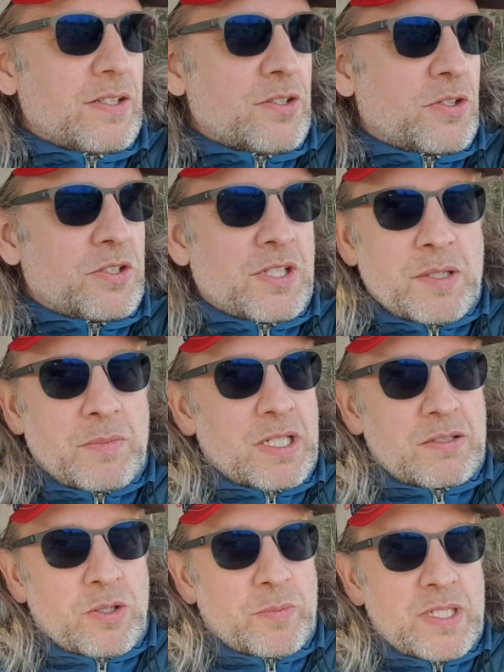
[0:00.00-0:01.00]
könnt ihr ja mal
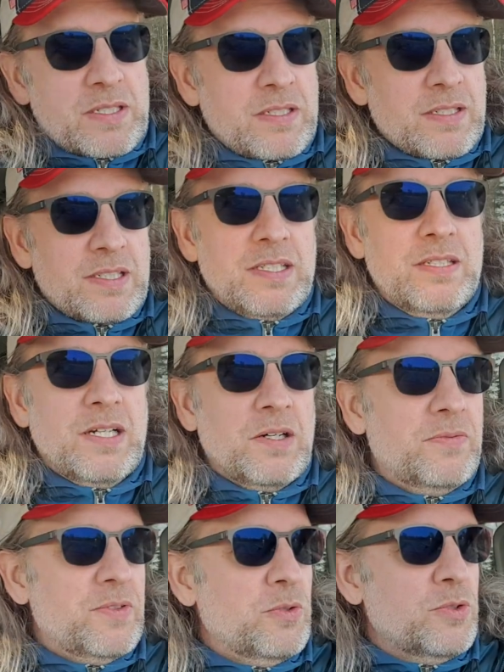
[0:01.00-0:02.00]
kommentieren hier
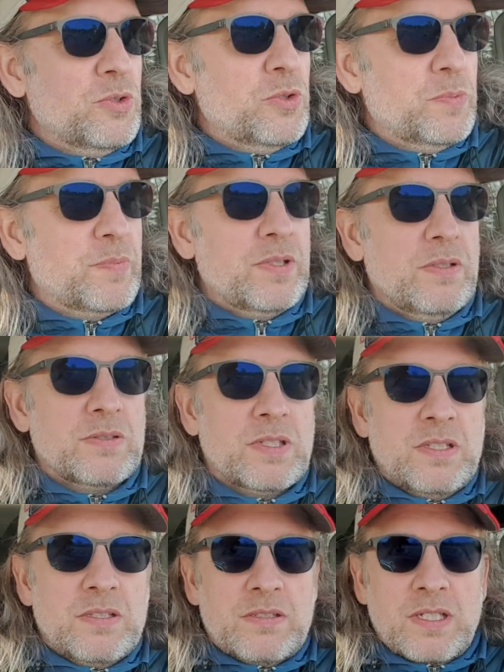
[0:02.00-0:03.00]
auf YouTube
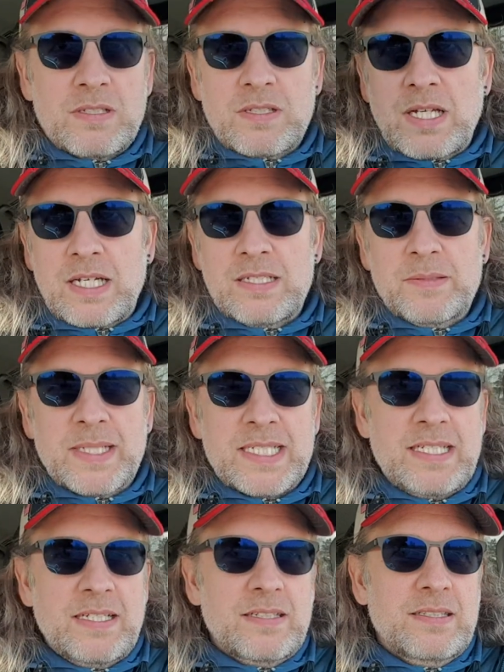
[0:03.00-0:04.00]
oder dann an dem
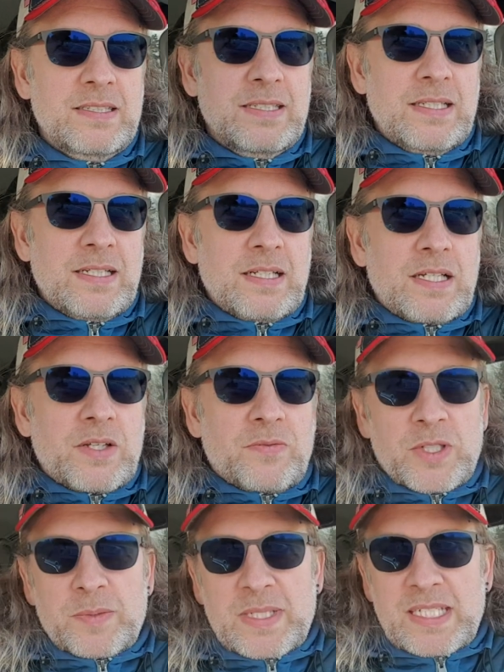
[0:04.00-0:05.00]
Artikel.
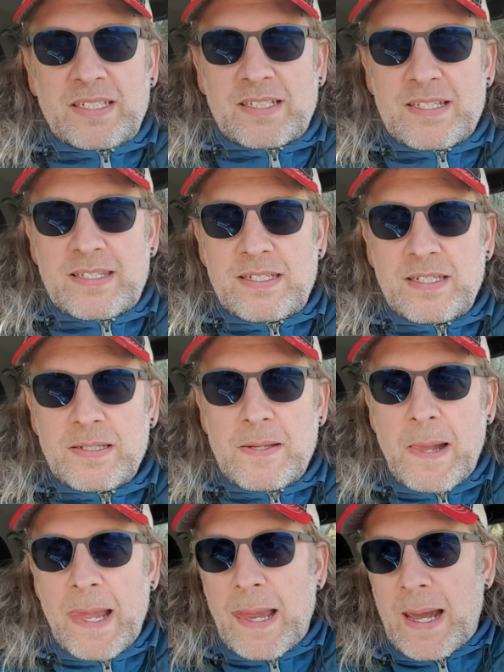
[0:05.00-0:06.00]
Würde mich interessieren.
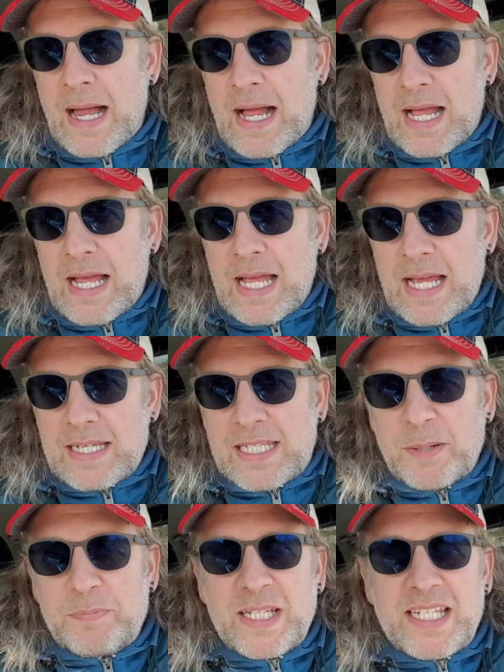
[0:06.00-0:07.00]
Ich
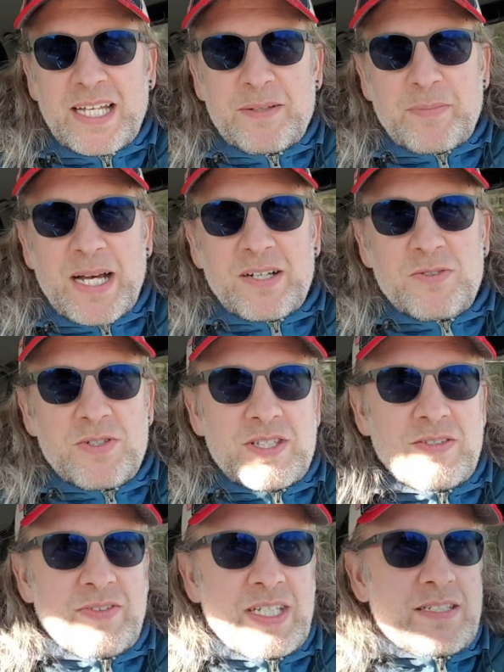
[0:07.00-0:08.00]
habe den Herrn
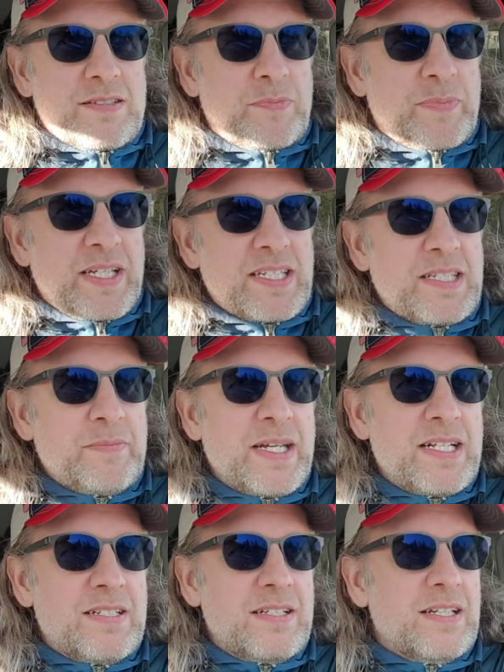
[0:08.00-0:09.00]
Markus Witt per
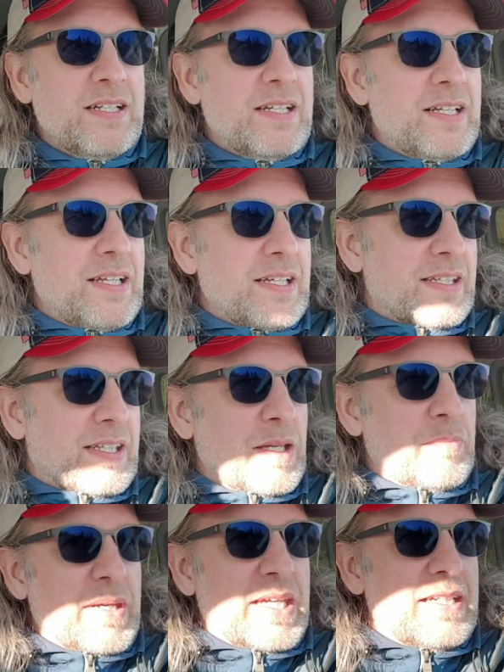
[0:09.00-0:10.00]
E-Mail
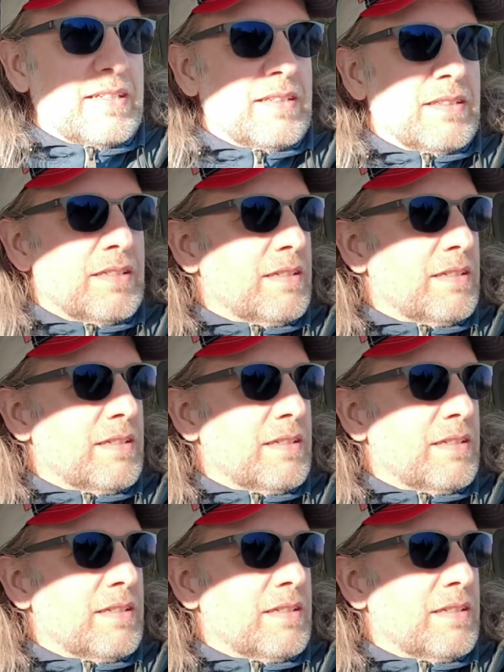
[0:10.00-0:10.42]
gebeten